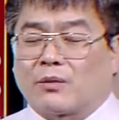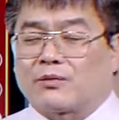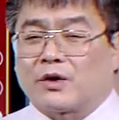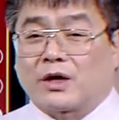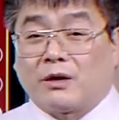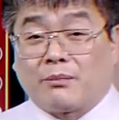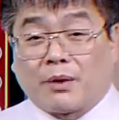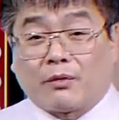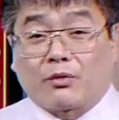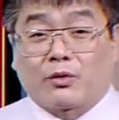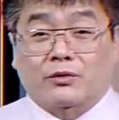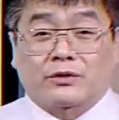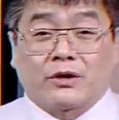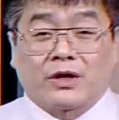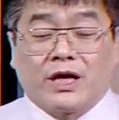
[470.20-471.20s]
업종의
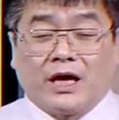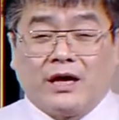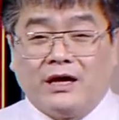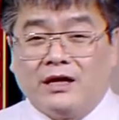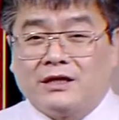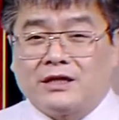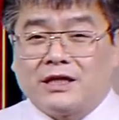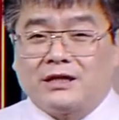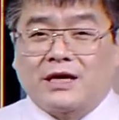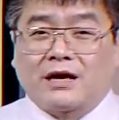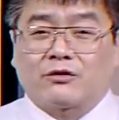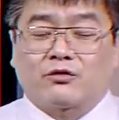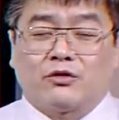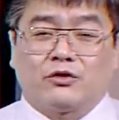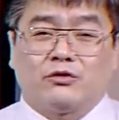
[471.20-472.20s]
변동성이
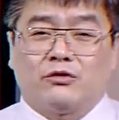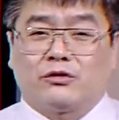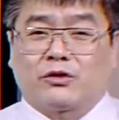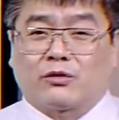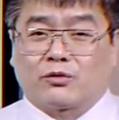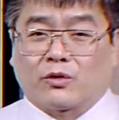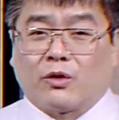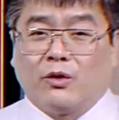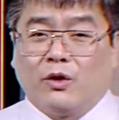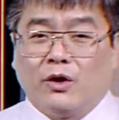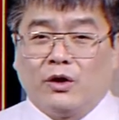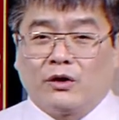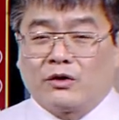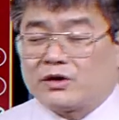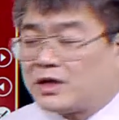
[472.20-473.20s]
시장 수익률 정도.
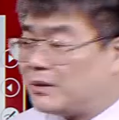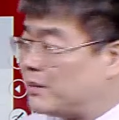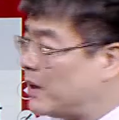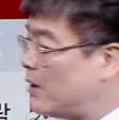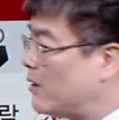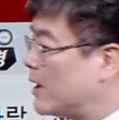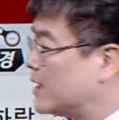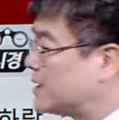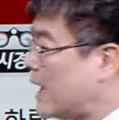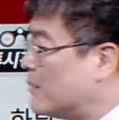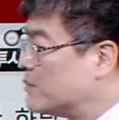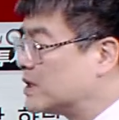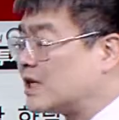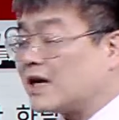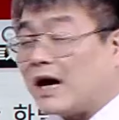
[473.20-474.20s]
그리고 12월에
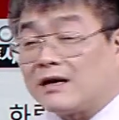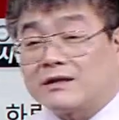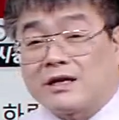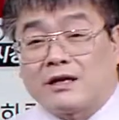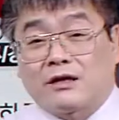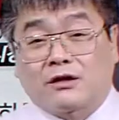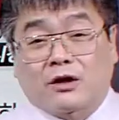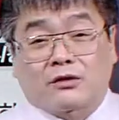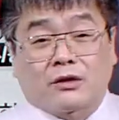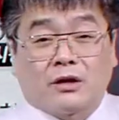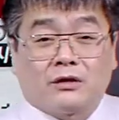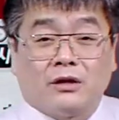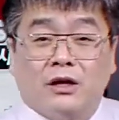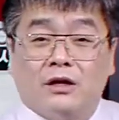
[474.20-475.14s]
잠시 강세를 띄었던